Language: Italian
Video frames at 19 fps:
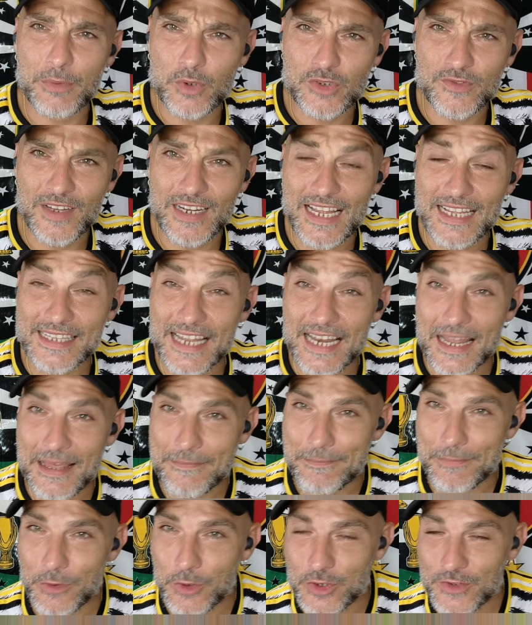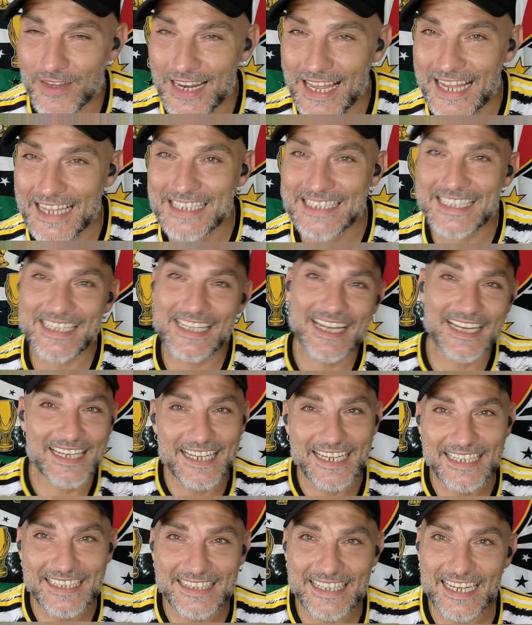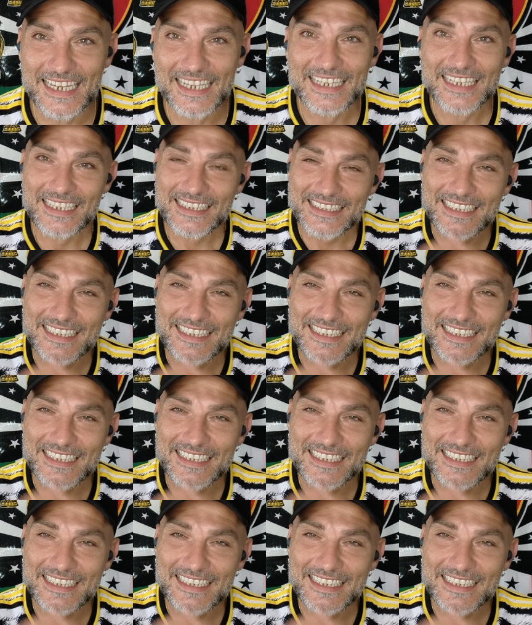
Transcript: plusvalen- delle plusvalenze dell'Inter